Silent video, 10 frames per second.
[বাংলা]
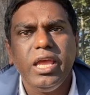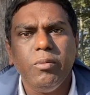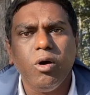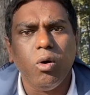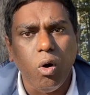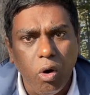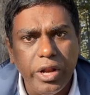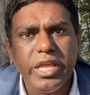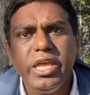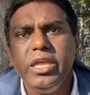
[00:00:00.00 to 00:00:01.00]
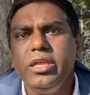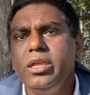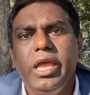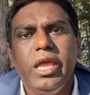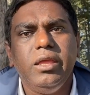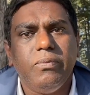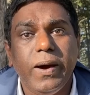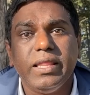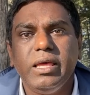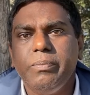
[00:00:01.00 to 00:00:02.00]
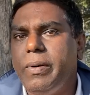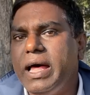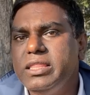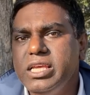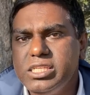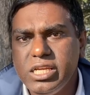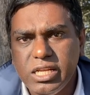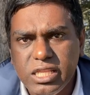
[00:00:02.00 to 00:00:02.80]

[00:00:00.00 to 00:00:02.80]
এবং অনেকেই এই ফাঁদে পা দিয়েছেন